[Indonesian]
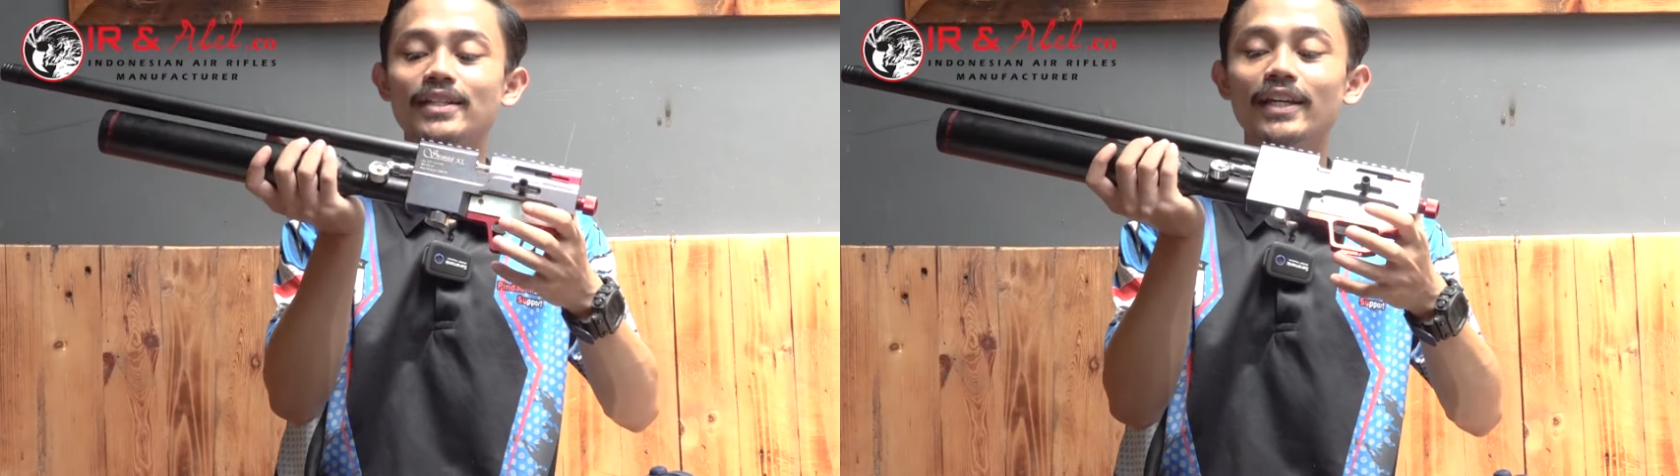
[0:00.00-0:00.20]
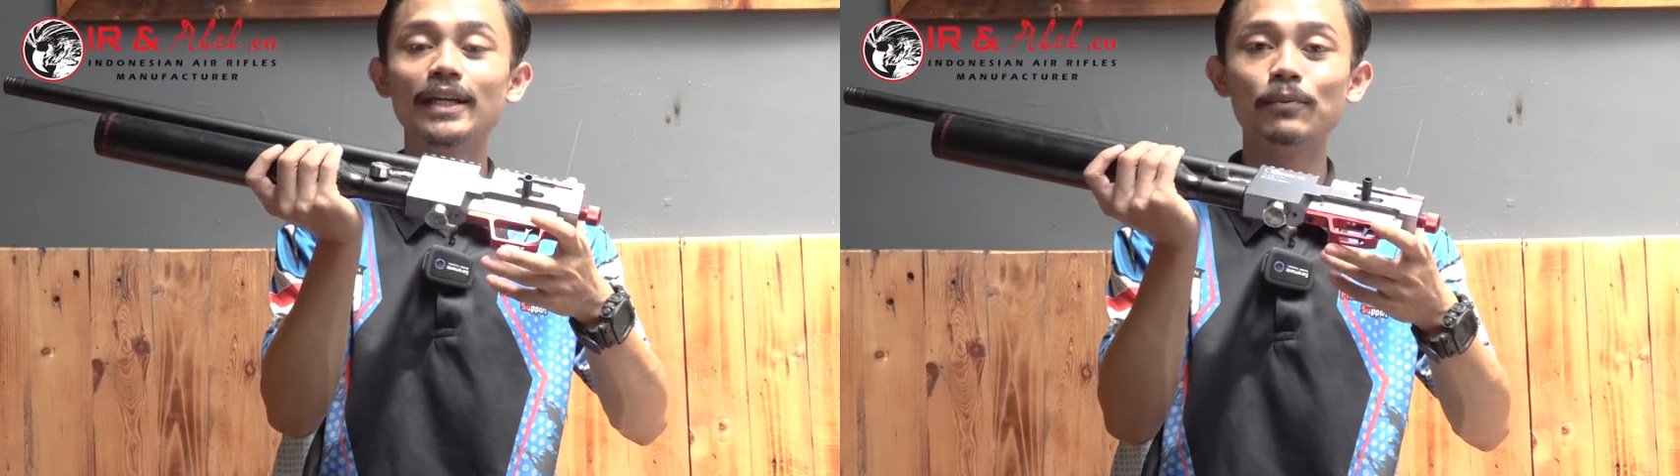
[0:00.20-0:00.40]

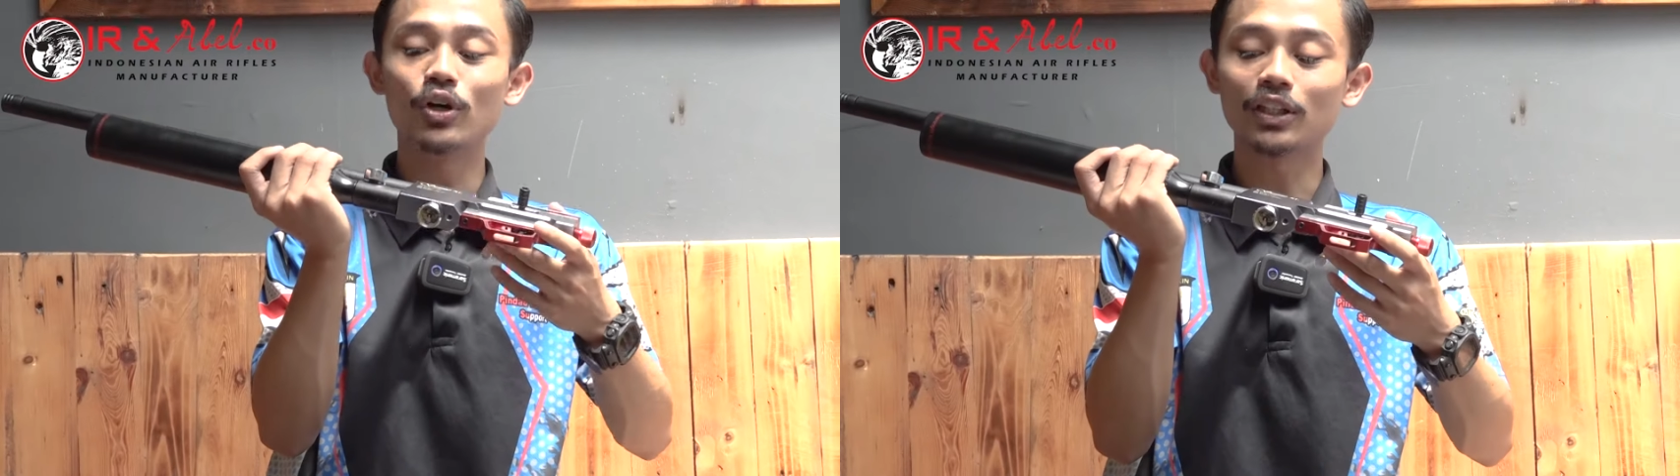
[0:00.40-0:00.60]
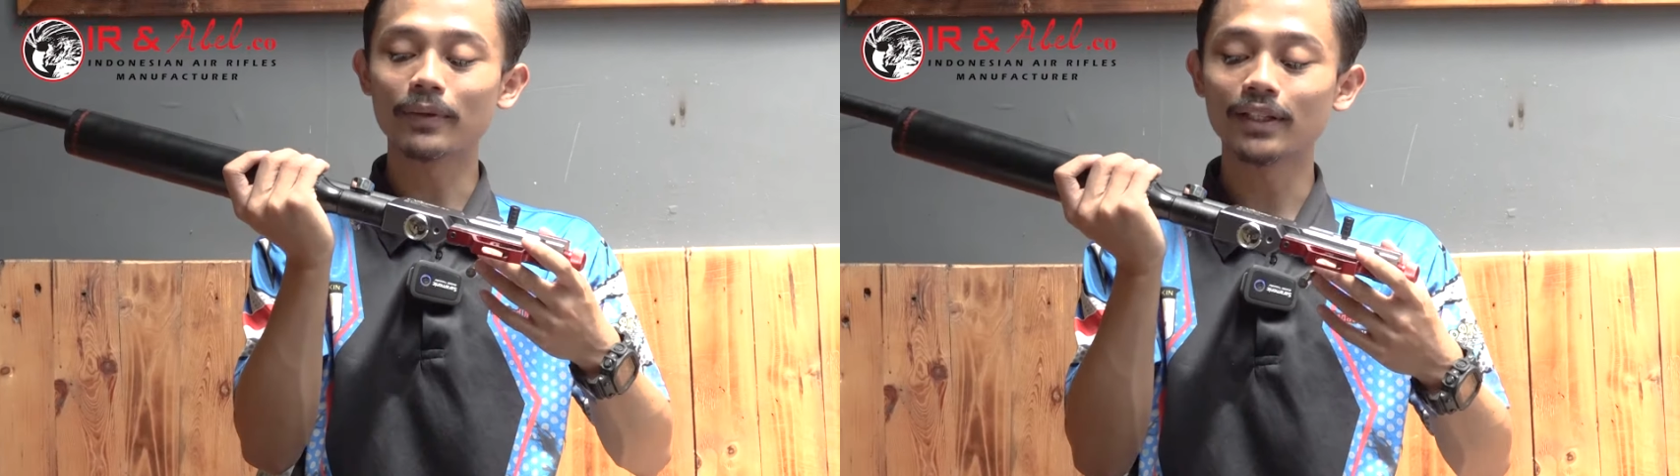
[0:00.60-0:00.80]
Jadi
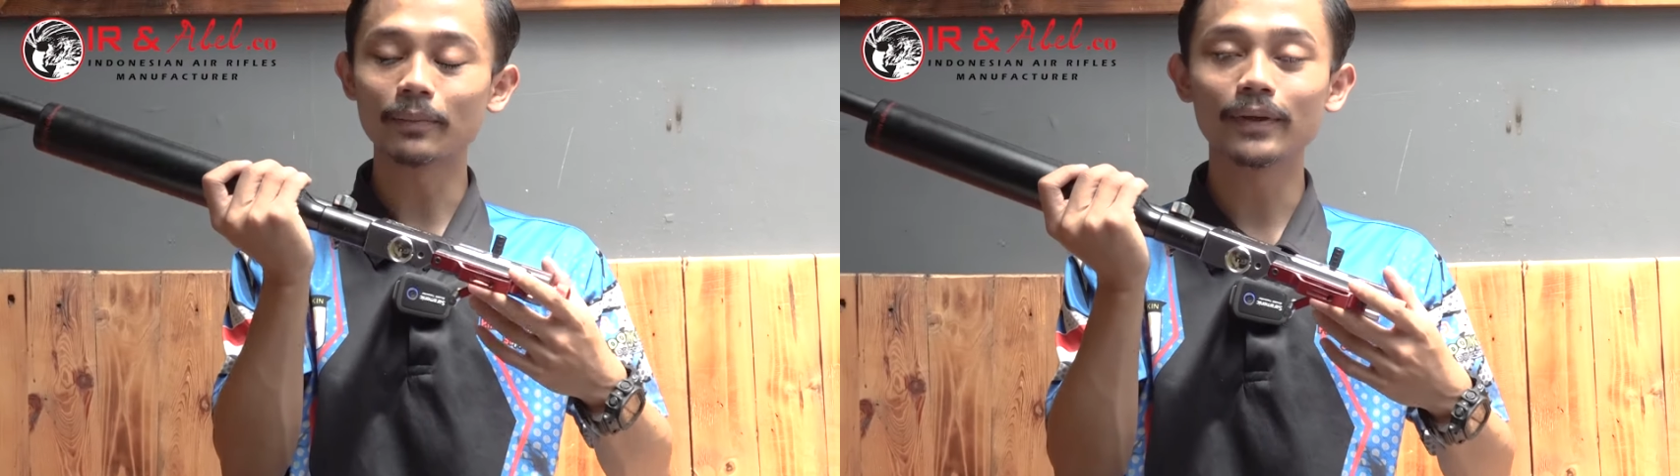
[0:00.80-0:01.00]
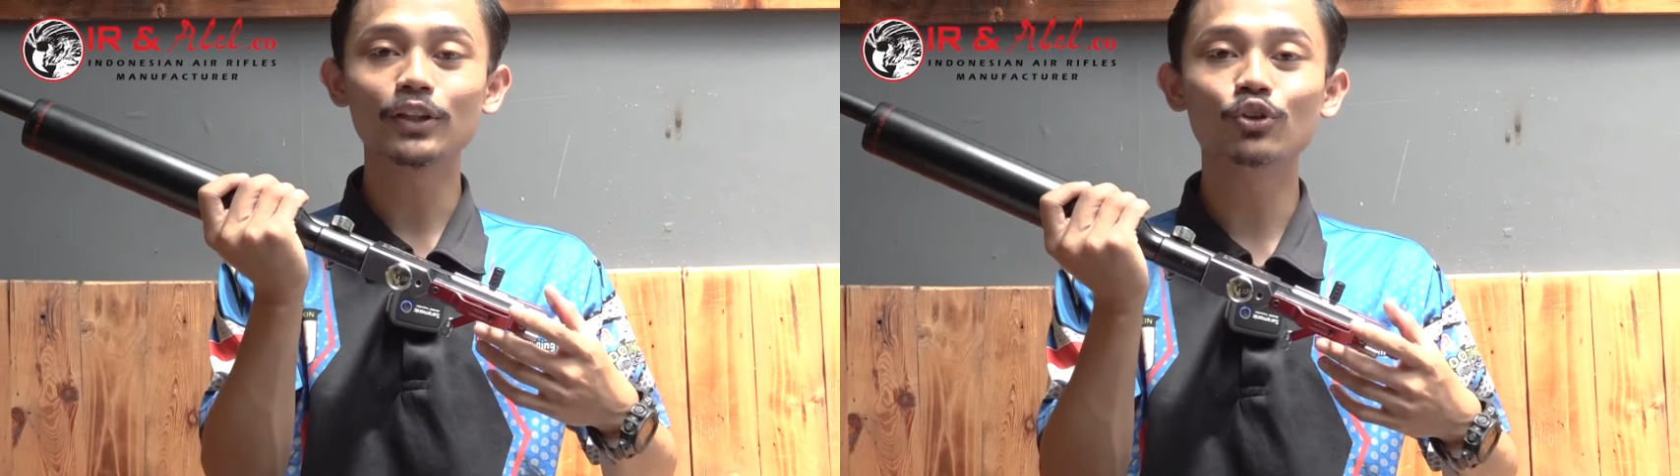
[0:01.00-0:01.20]
buat
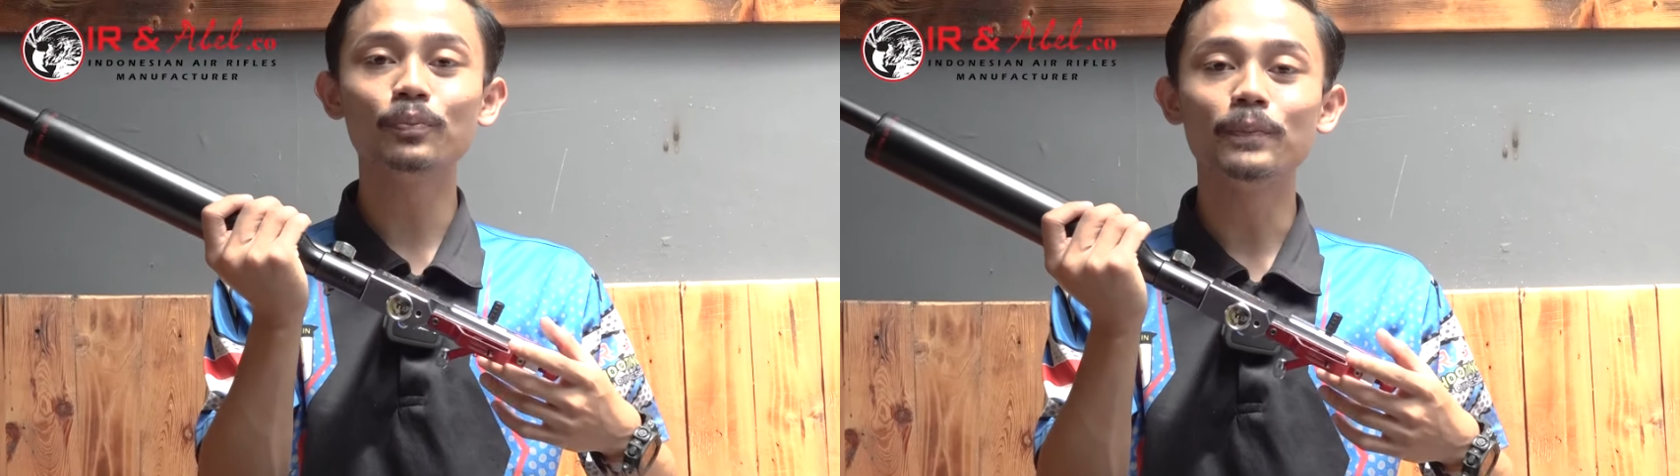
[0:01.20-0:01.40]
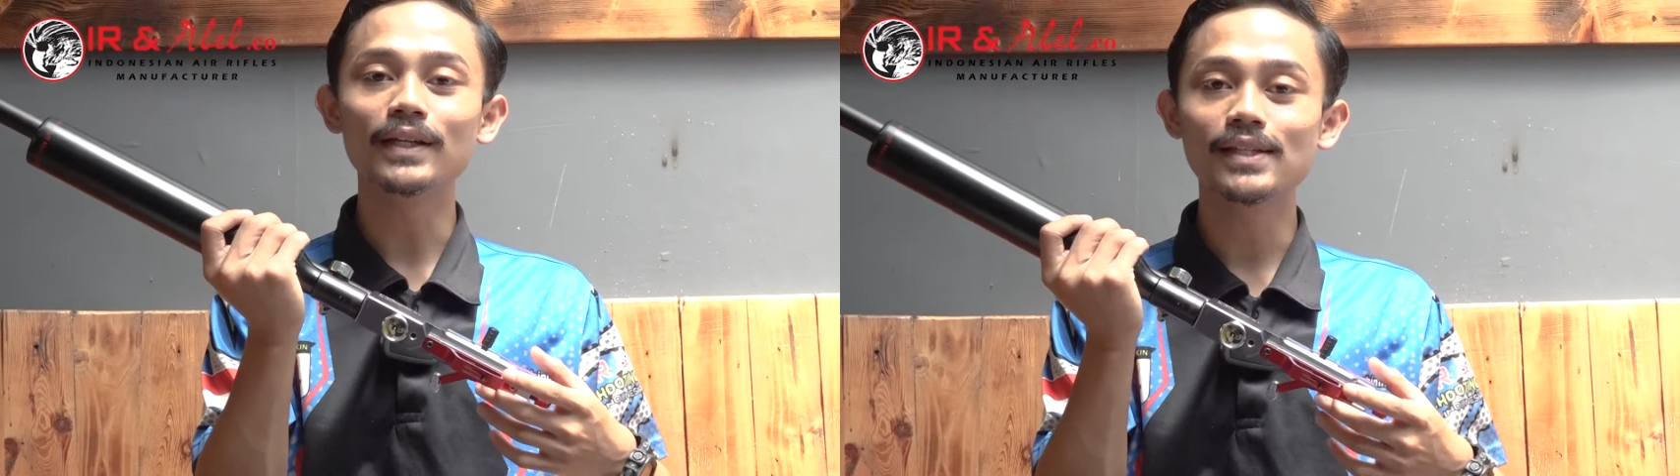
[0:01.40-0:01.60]
teman-teman
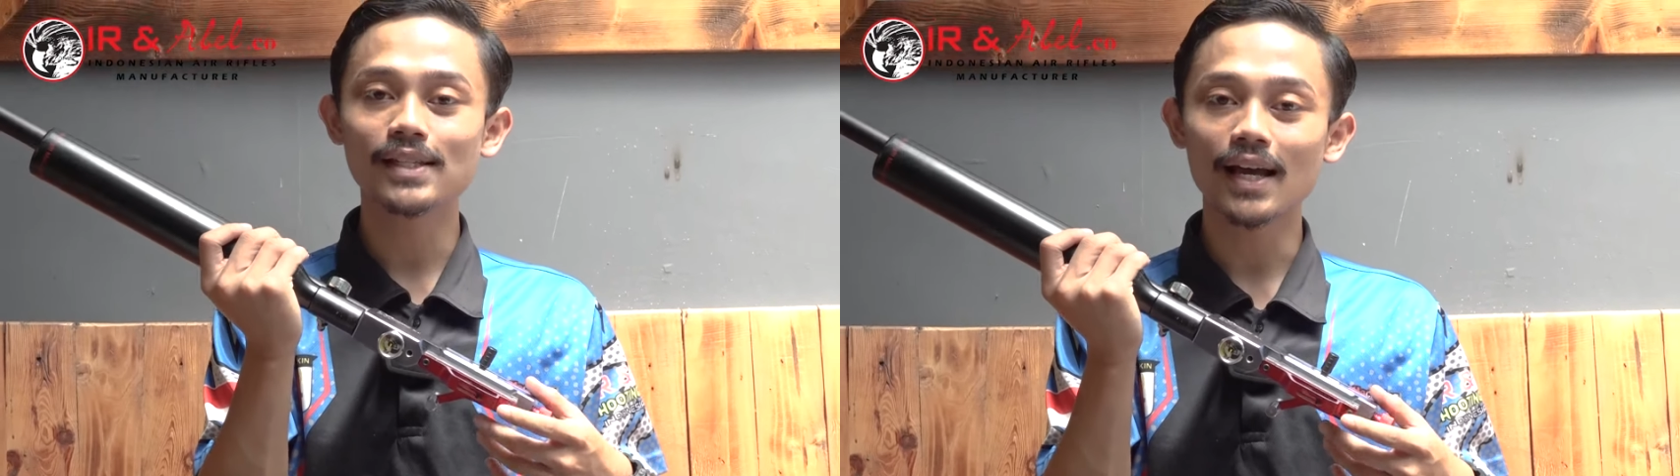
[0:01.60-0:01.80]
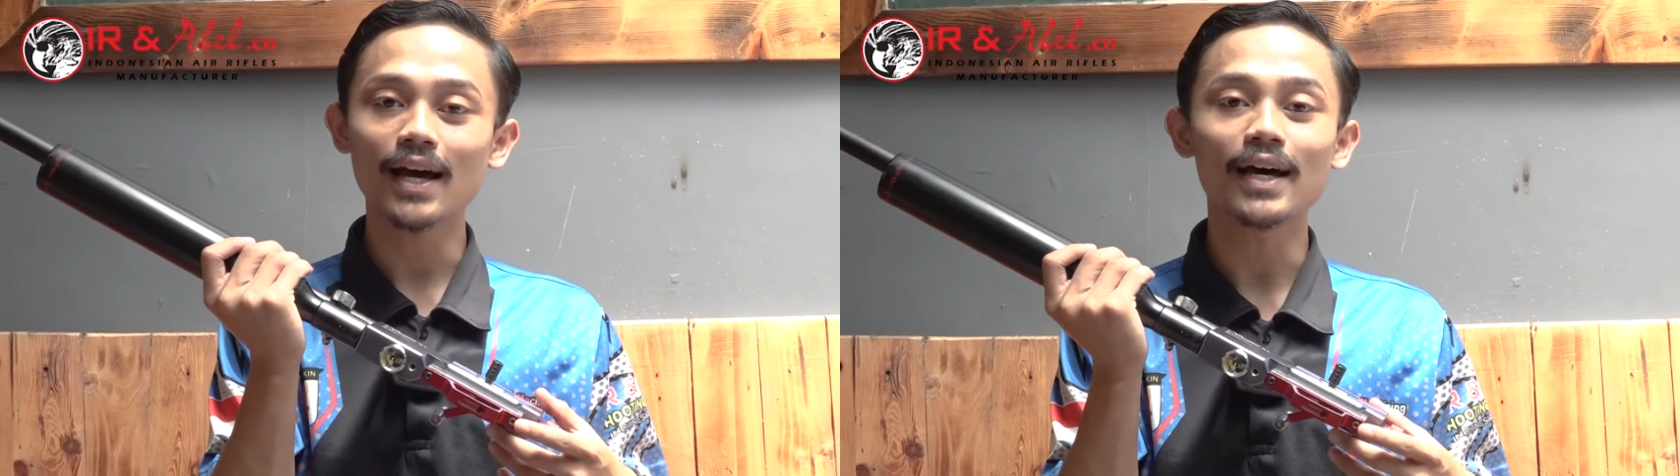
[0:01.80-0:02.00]
itu
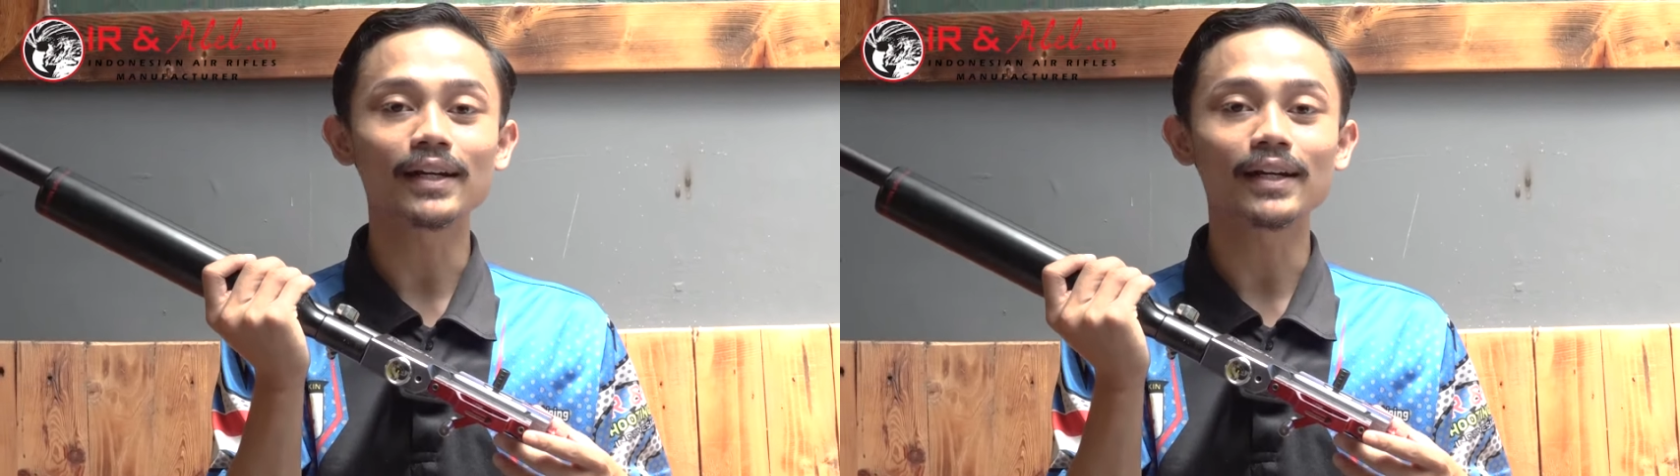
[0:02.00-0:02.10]
bisa